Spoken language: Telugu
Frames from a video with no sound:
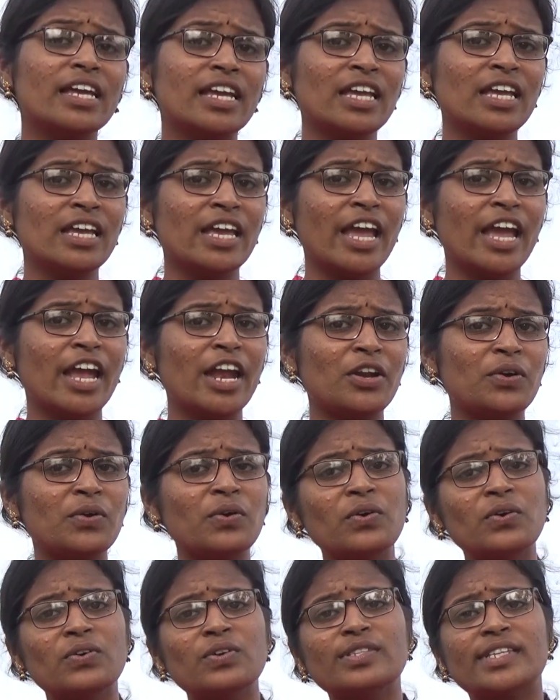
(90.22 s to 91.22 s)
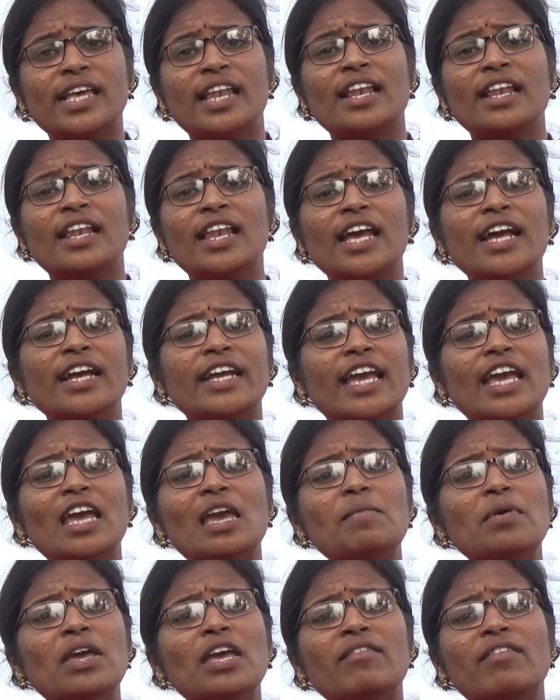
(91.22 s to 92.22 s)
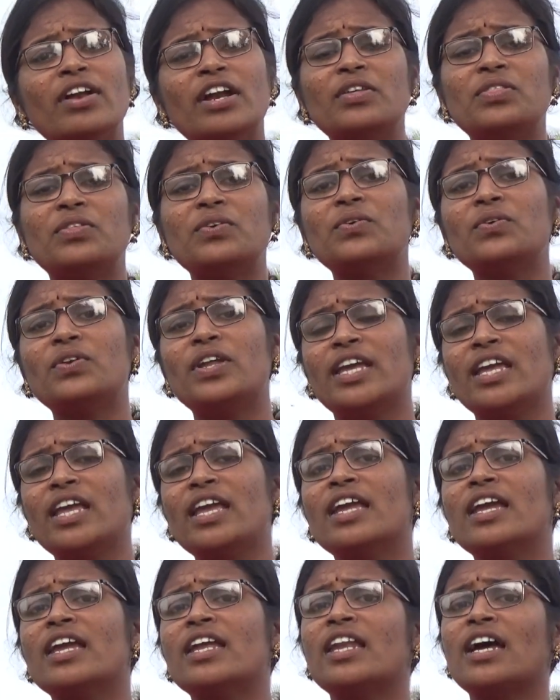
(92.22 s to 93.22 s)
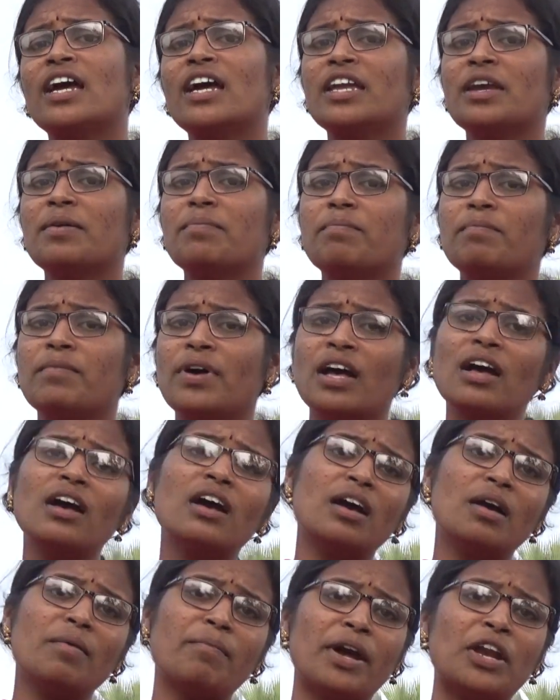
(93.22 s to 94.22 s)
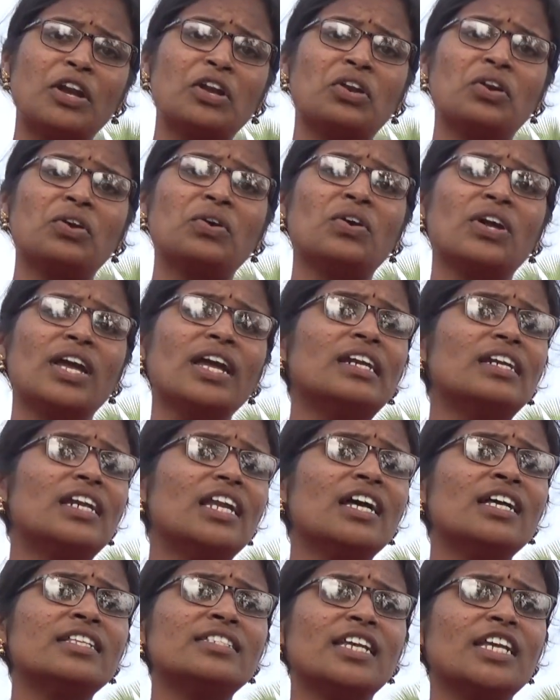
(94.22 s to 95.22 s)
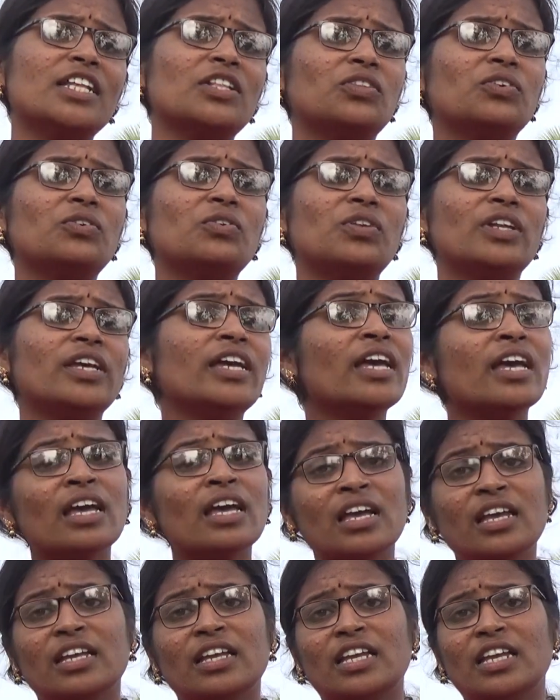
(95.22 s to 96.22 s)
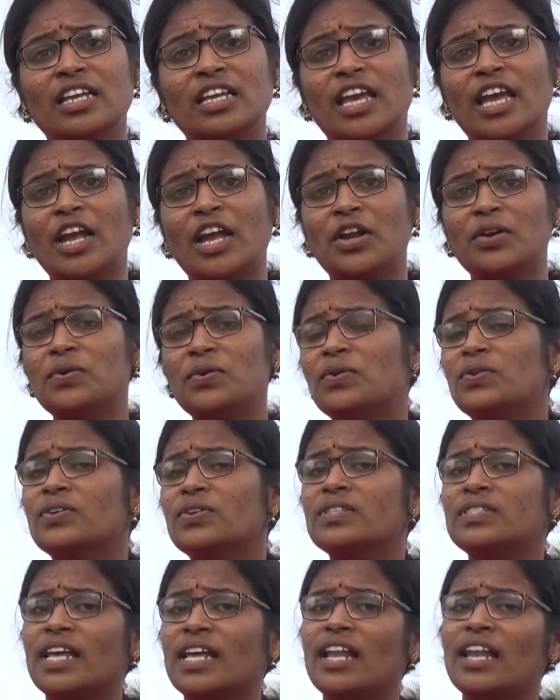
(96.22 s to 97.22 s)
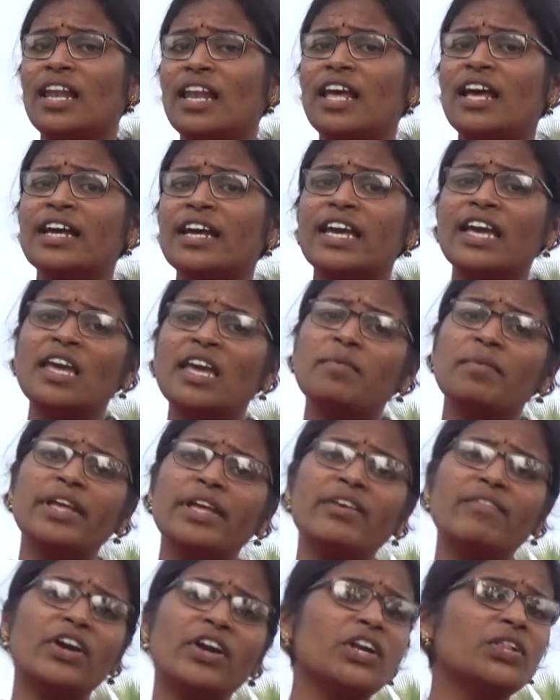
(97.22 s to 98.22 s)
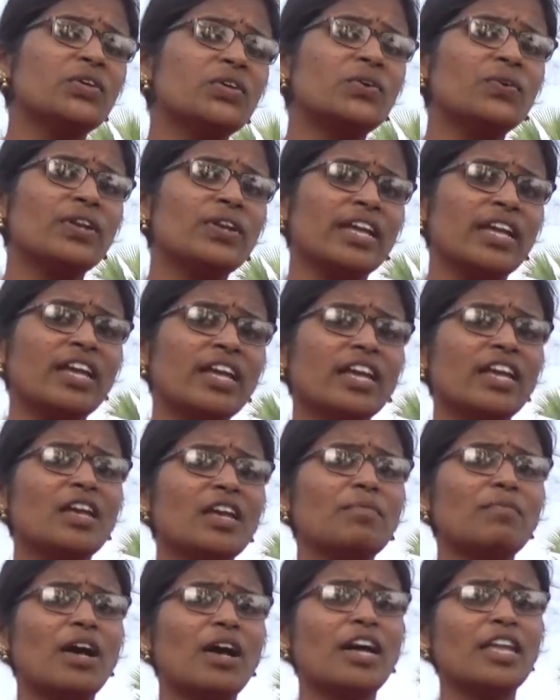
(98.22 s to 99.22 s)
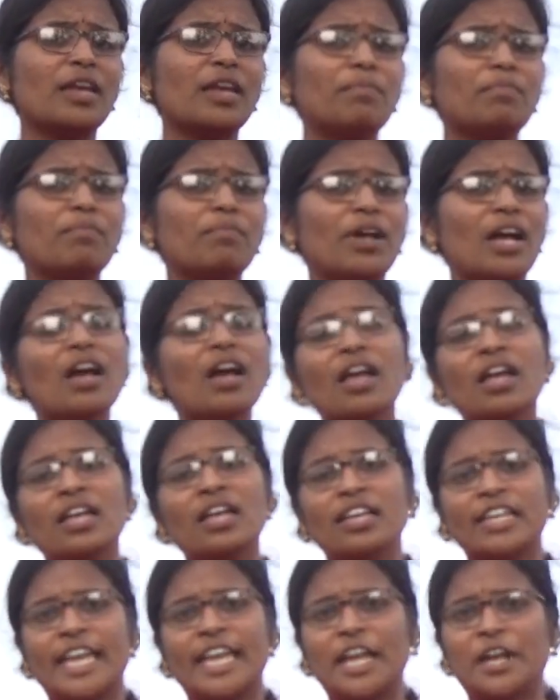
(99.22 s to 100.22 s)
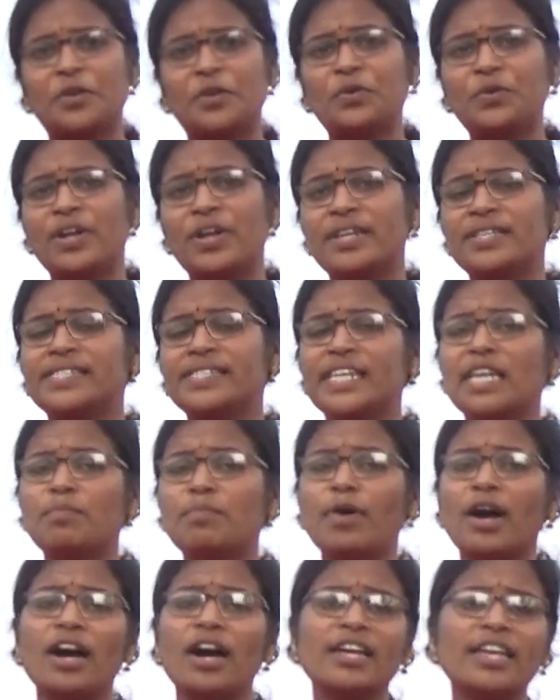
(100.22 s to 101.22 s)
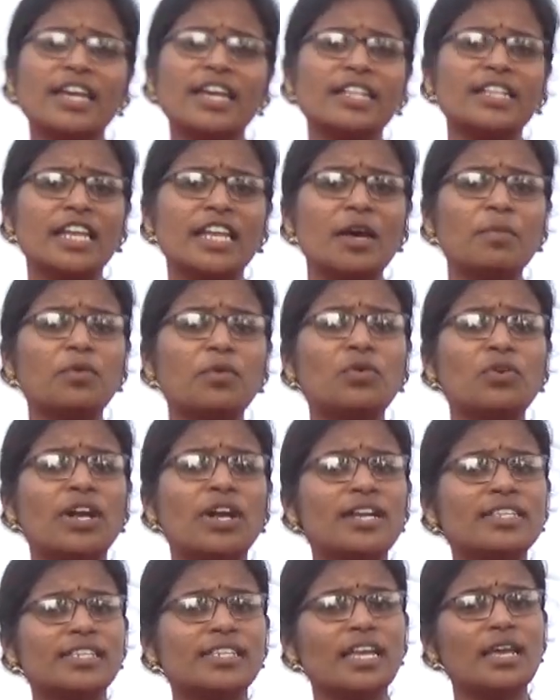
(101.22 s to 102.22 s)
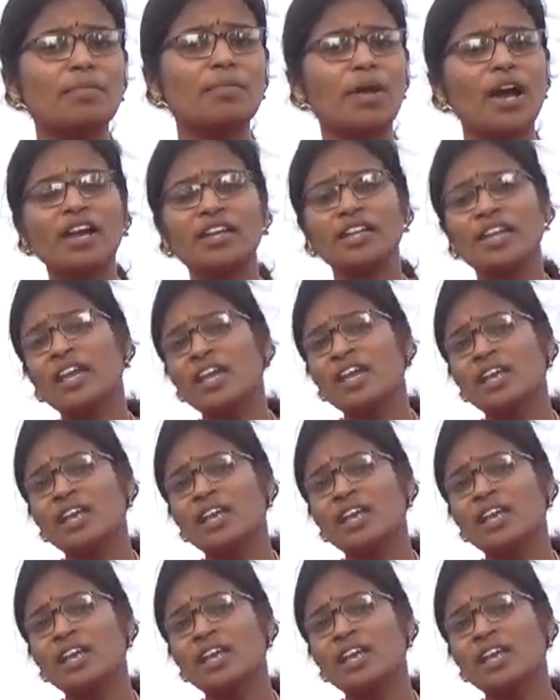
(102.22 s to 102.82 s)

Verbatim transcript: ఈ ఏడు సెల్లకేమి పెడుదునే నాయమ్మ పండుగెట్లా చేద్దునే ఈ ఏడు సెల్లకేమి పెడుదునే మాయమ్మ ఏడు గడిసిపాయే దినము గడిసిపాయే